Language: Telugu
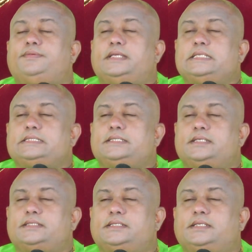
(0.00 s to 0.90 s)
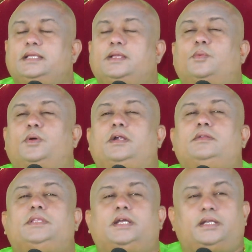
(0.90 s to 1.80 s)
ఫేస్ చేసి
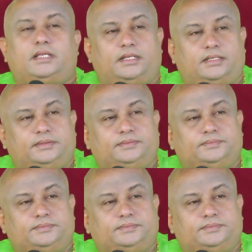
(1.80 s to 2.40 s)
వాడు దాటాలి